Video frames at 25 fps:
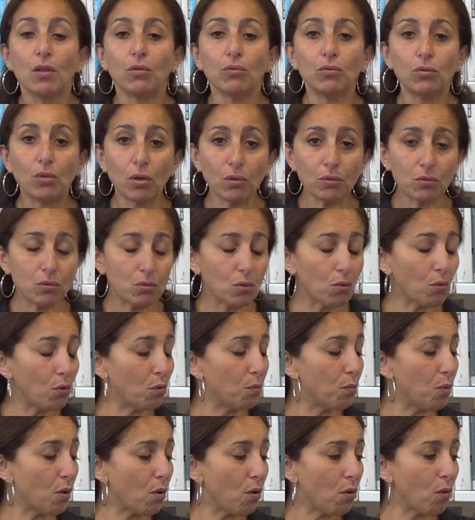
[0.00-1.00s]
Dans ce
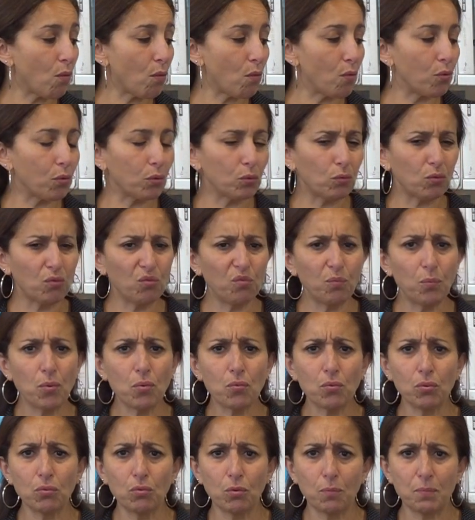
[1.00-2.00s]
roman, on retrouve
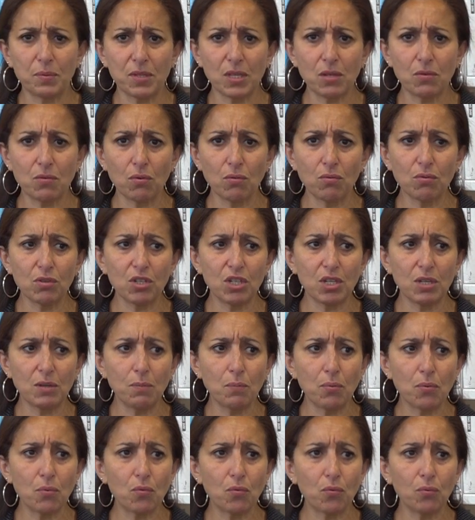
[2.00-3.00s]
beaucoup de psychologie,
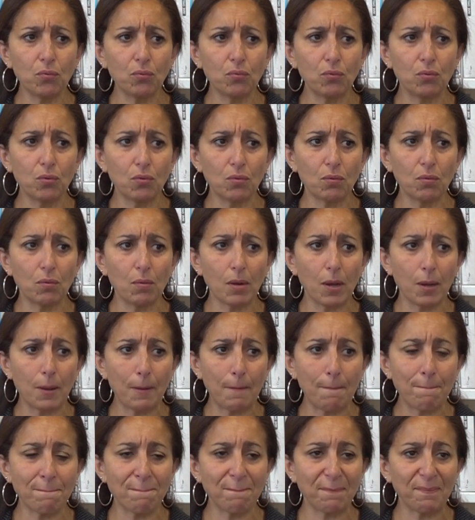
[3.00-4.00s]
beaucoup de,
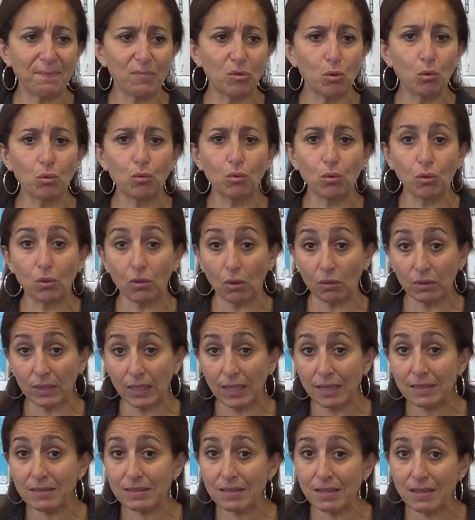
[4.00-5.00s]
euh, de,
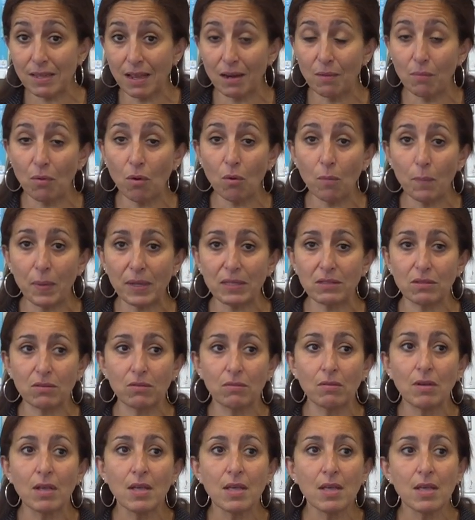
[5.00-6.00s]
tendresse également, parce
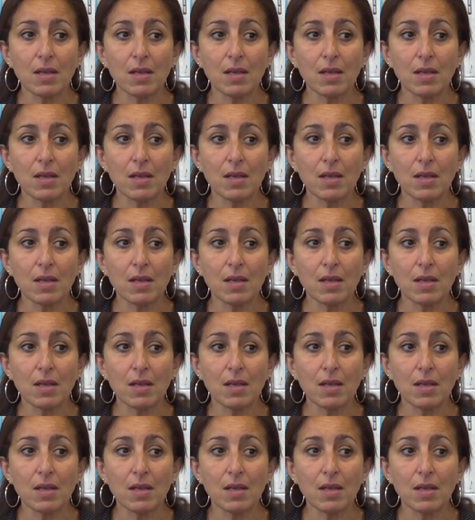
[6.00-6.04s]
que